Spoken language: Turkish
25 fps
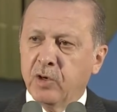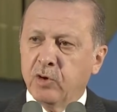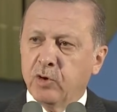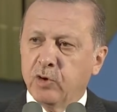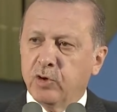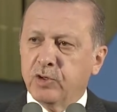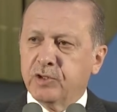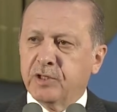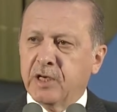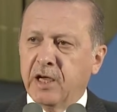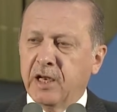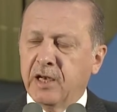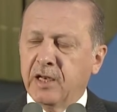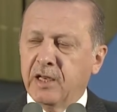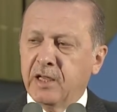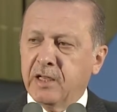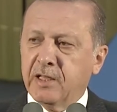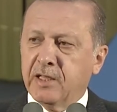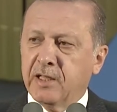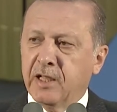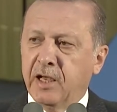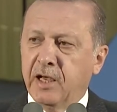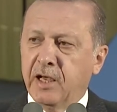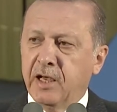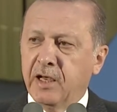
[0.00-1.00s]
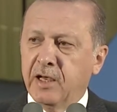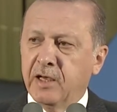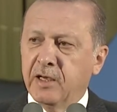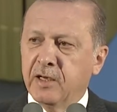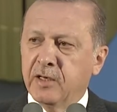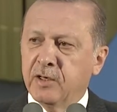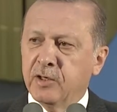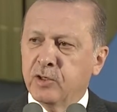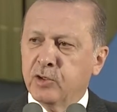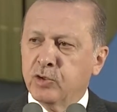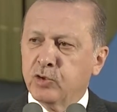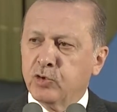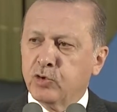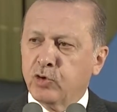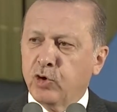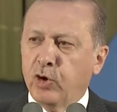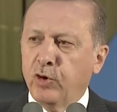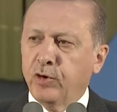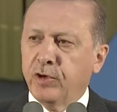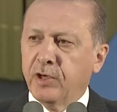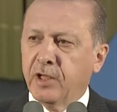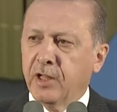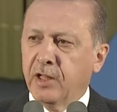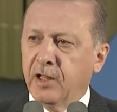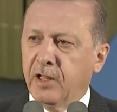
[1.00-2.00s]
özellikle son
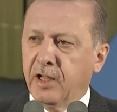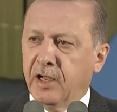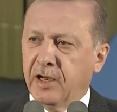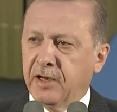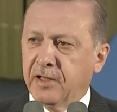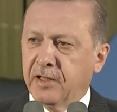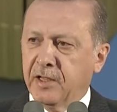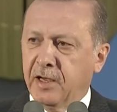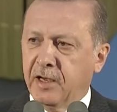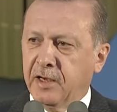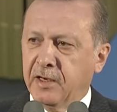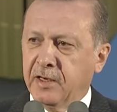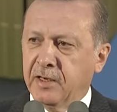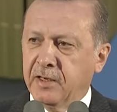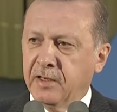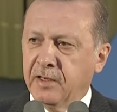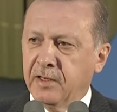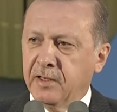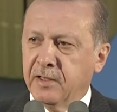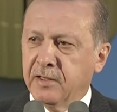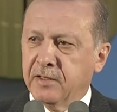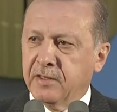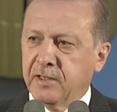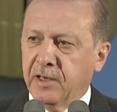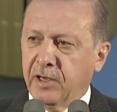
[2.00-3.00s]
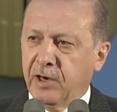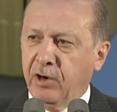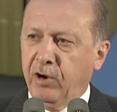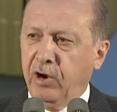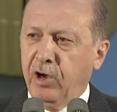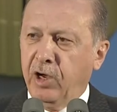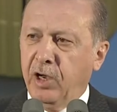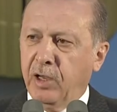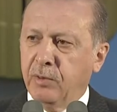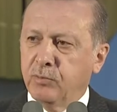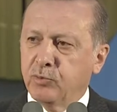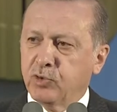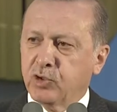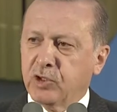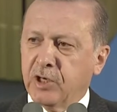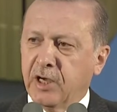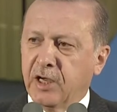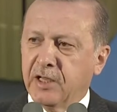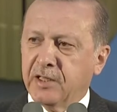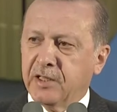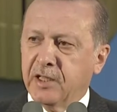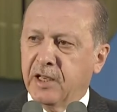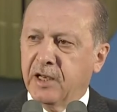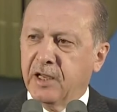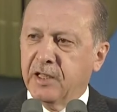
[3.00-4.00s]
yıllarda terörle
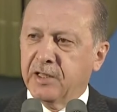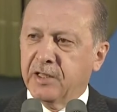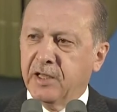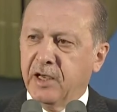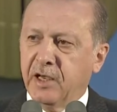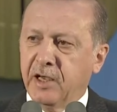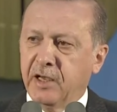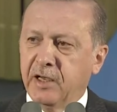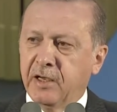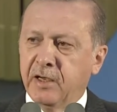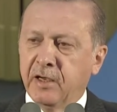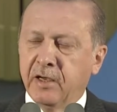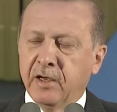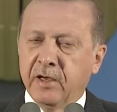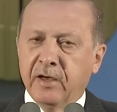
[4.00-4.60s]
mücadelede